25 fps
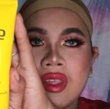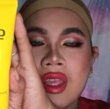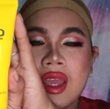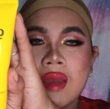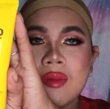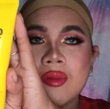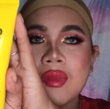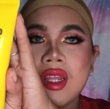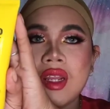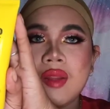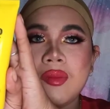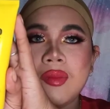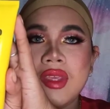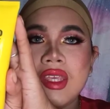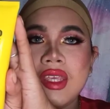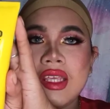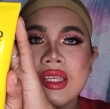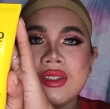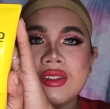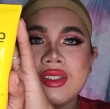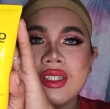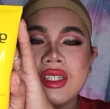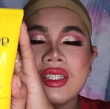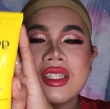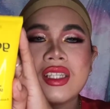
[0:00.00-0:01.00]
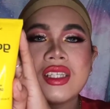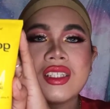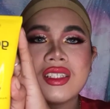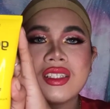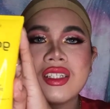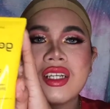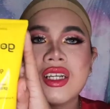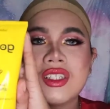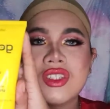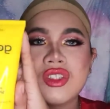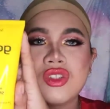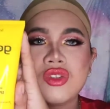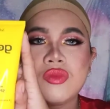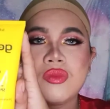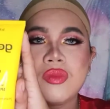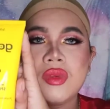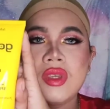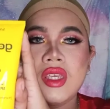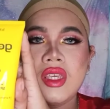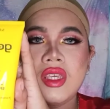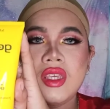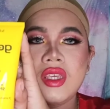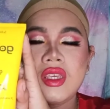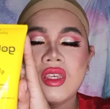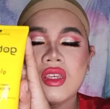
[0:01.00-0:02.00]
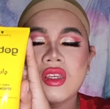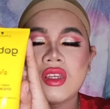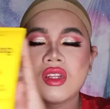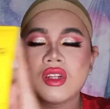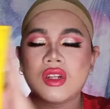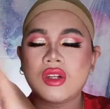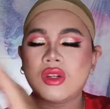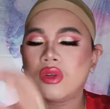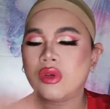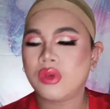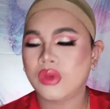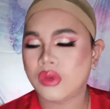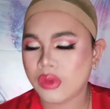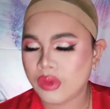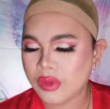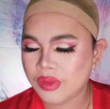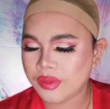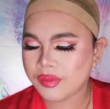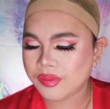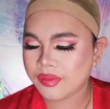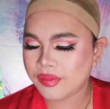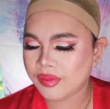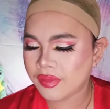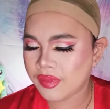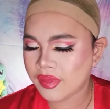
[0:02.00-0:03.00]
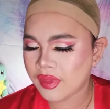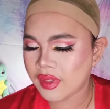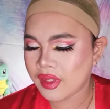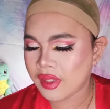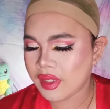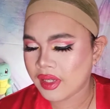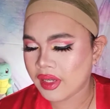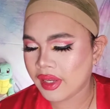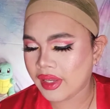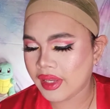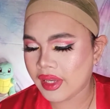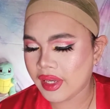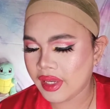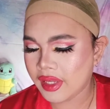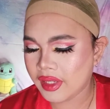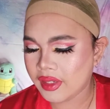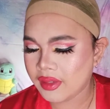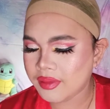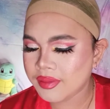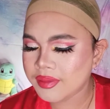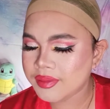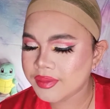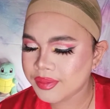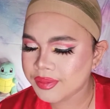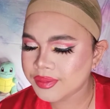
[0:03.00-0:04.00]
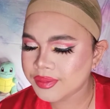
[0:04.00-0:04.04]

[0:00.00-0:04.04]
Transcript: I'm gonna be using this got to be glue. Ayan.